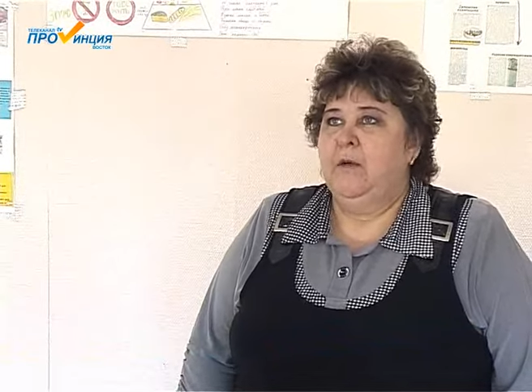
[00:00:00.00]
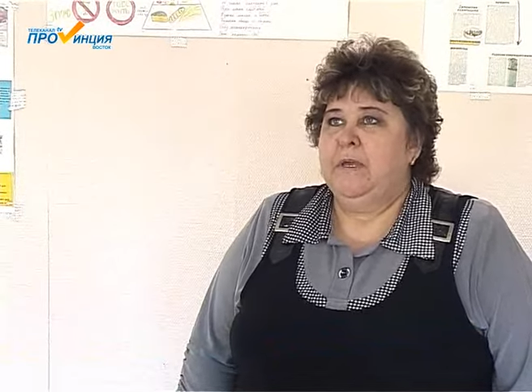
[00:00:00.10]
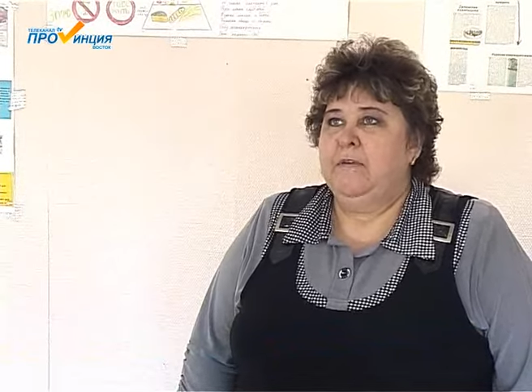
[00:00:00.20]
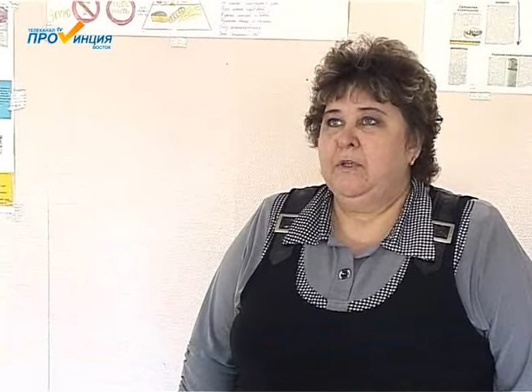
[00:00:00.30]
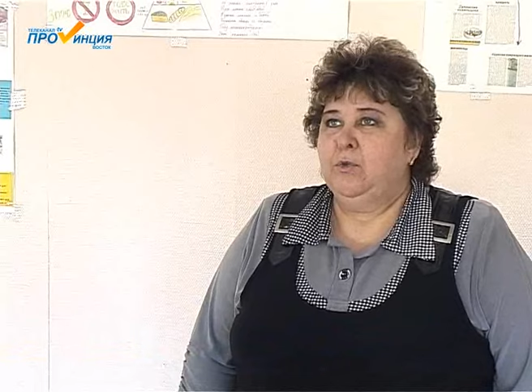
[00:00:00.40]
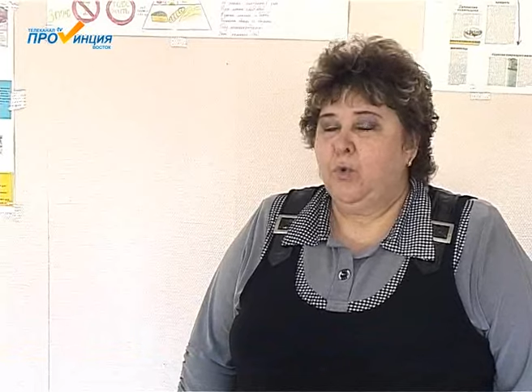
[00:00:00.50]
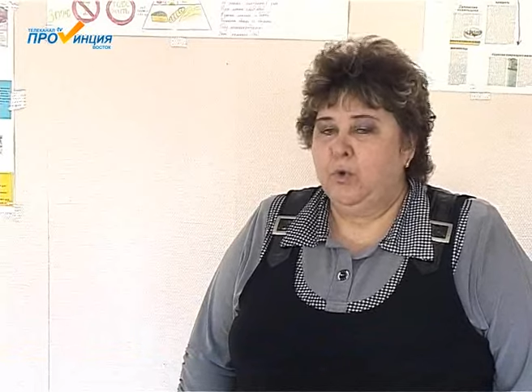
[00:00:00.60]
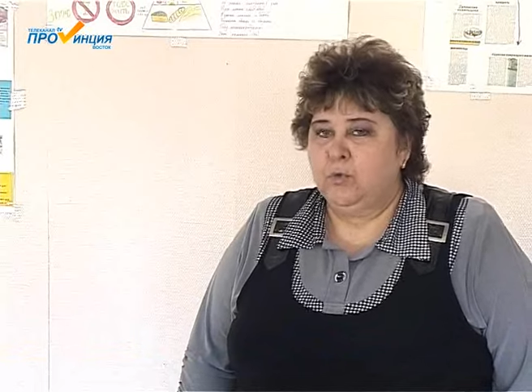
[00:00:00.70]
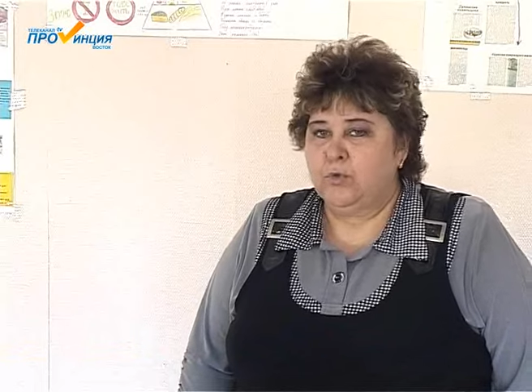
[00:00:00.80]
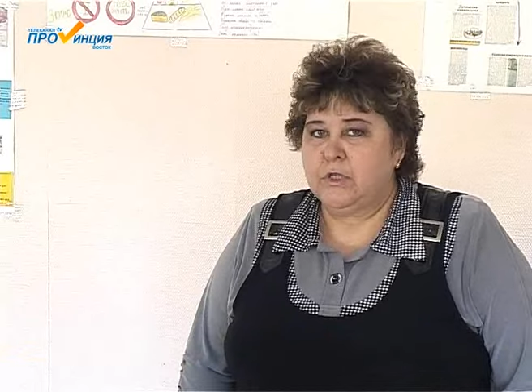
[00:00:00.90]
объявлен
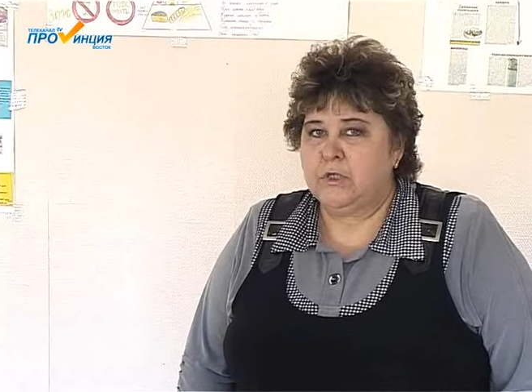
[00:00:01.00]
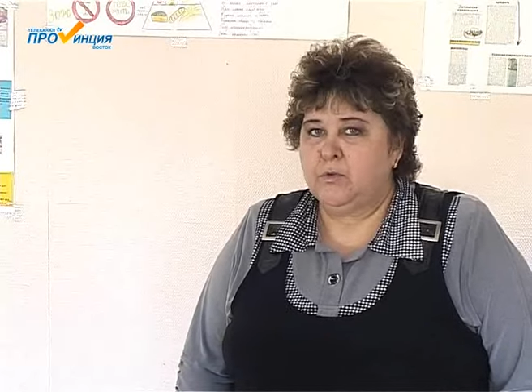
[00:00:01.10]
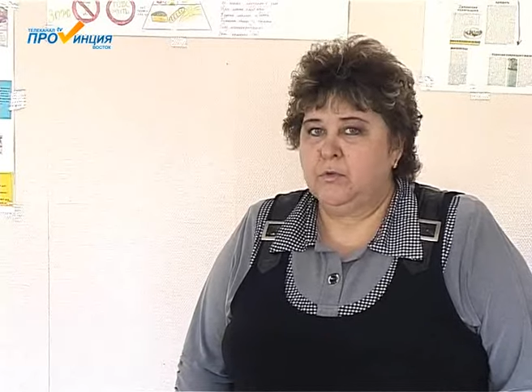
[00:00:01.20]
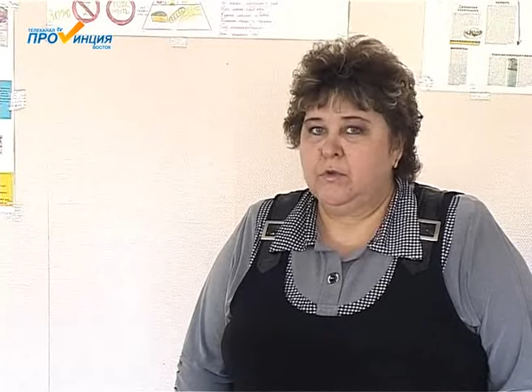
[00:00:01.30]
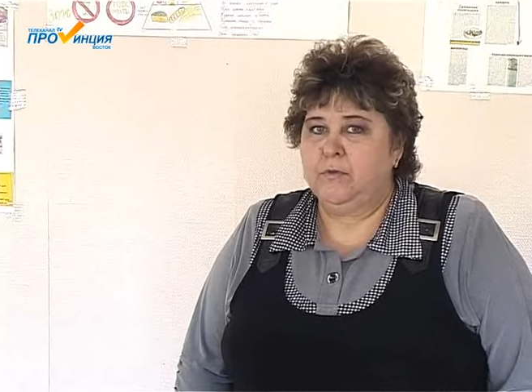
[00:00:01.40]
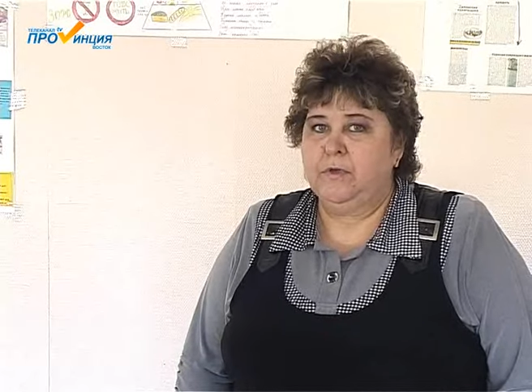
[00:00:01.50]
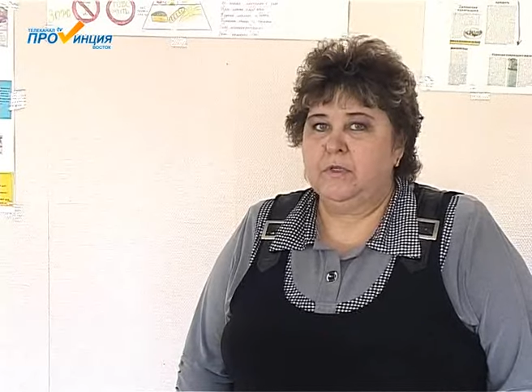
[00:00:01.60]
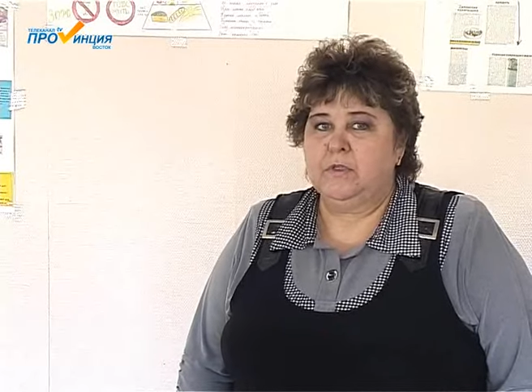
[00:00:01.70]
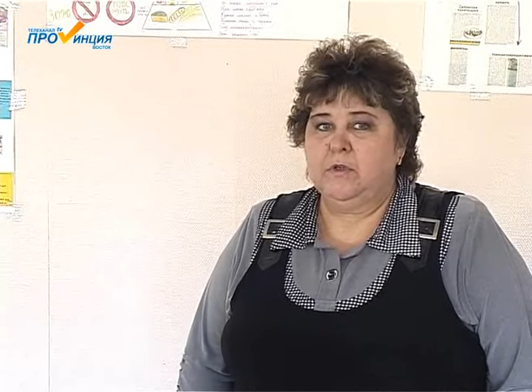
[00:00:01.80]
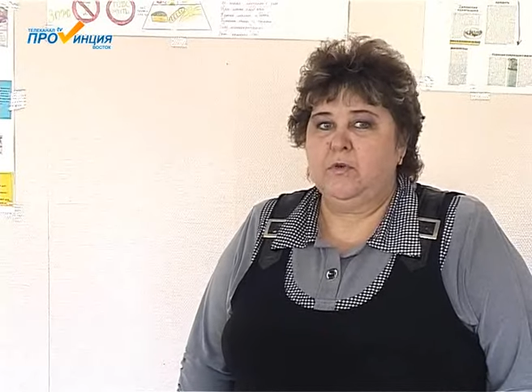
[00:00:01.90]
конкурс рисунков
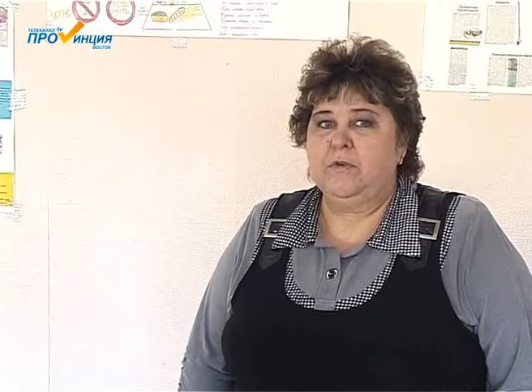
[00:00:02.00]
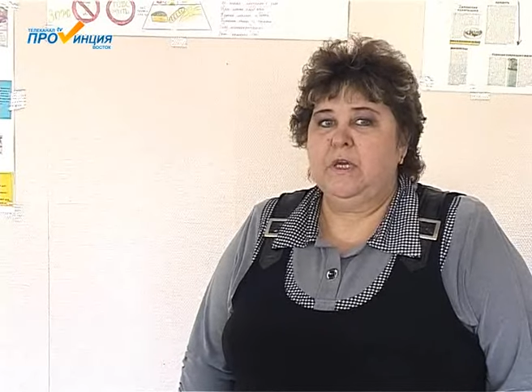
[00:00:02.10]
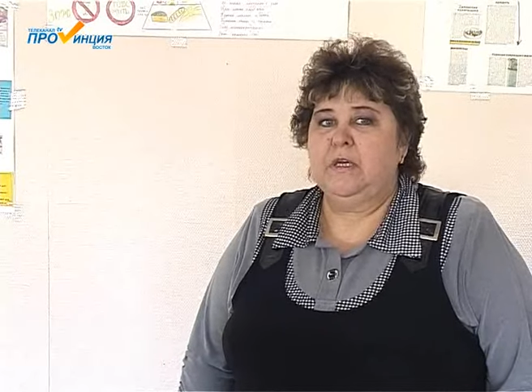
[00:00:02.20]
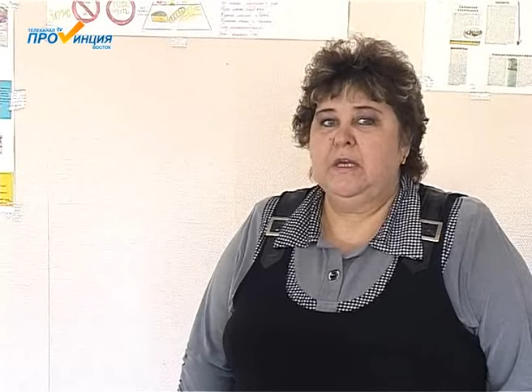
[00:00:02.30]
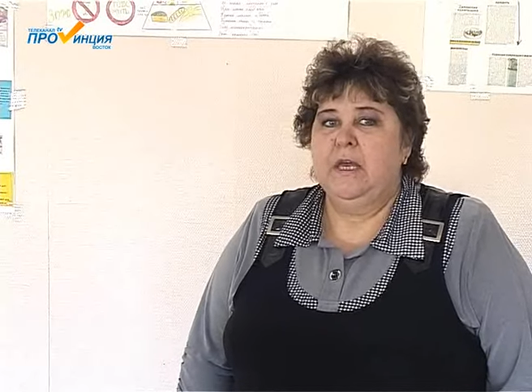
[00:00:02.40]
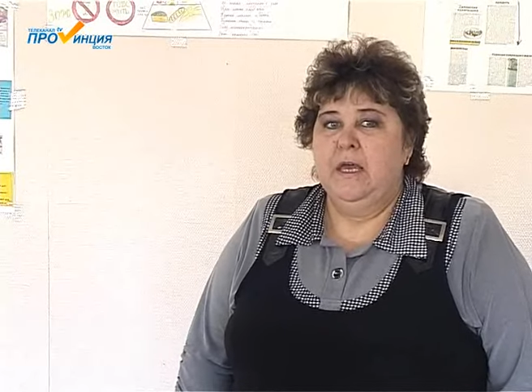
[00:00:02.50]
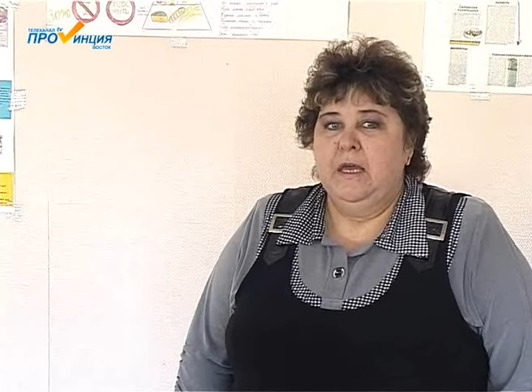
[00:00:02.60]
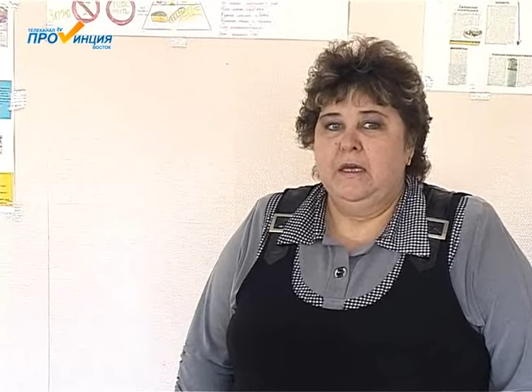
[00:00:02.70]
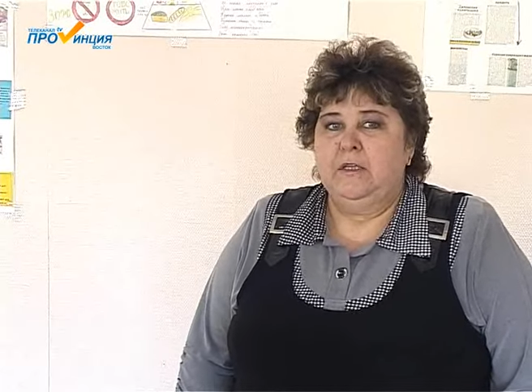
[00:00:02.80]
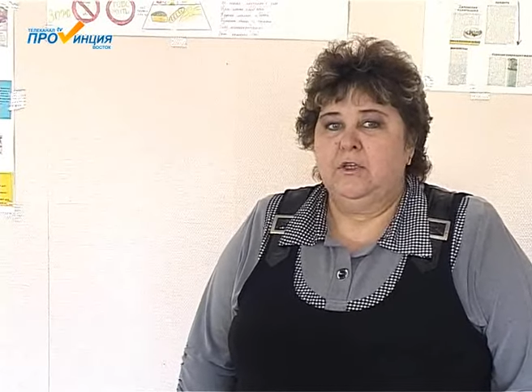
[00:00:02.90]
«Здоровье –
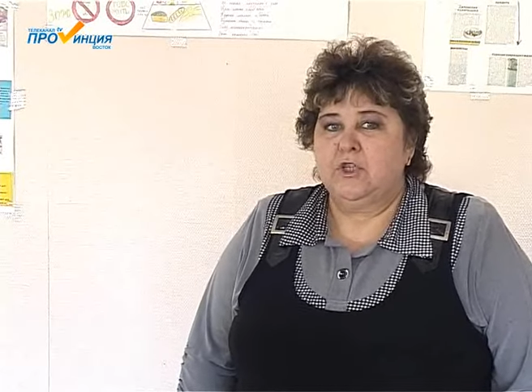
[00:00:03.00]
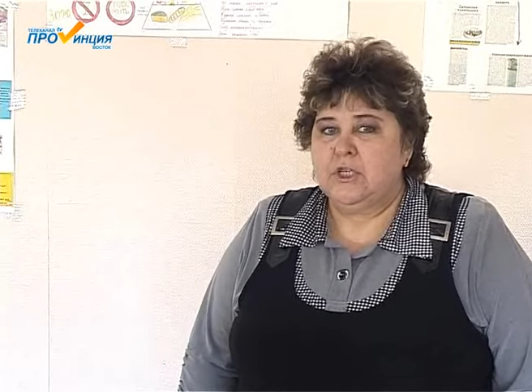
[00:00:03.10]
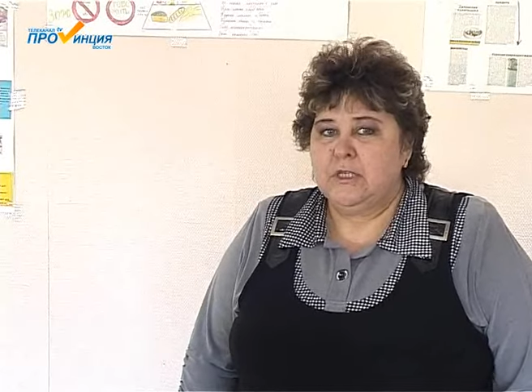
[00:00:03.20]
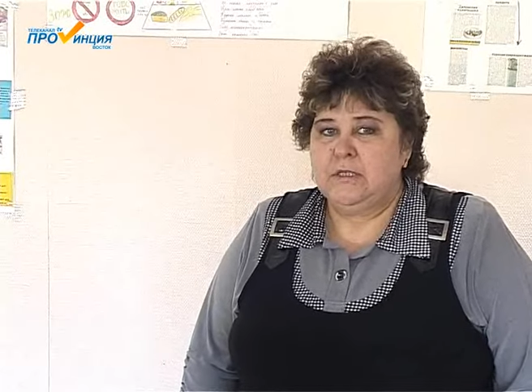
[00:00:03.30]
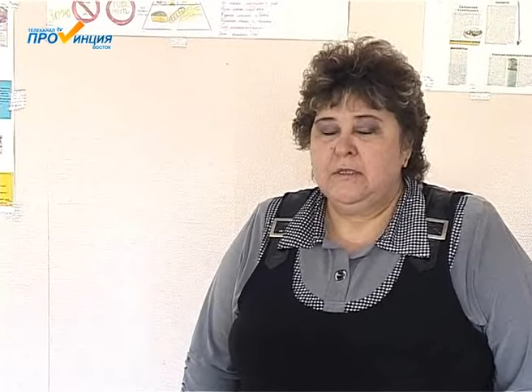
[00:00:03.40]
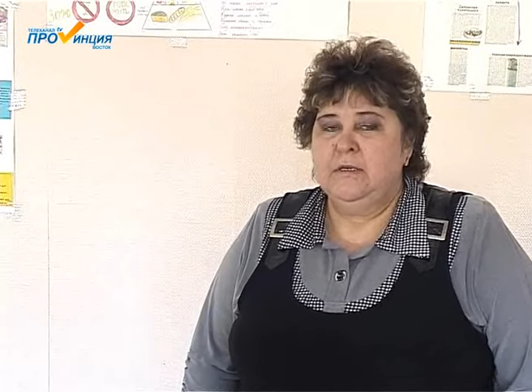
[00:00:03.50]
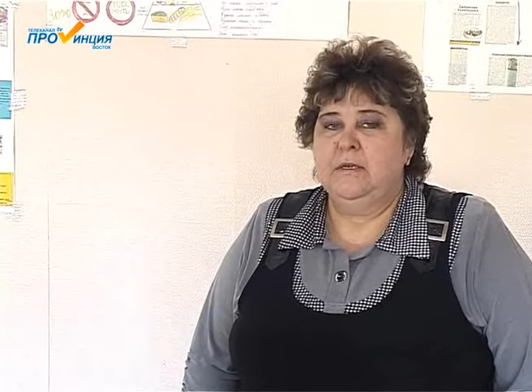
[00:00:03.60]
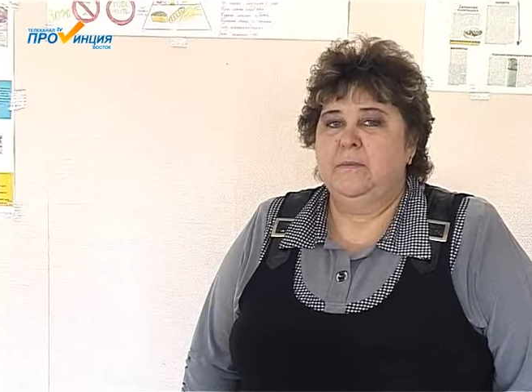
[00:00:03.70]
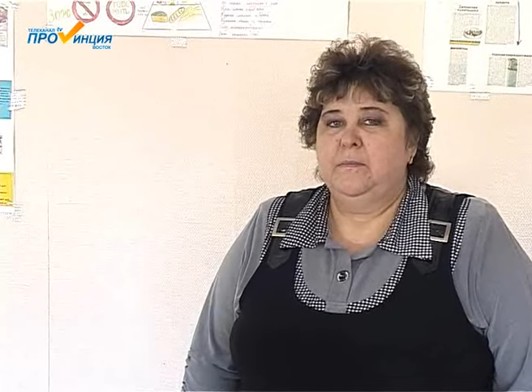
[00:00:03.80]
это жизнь».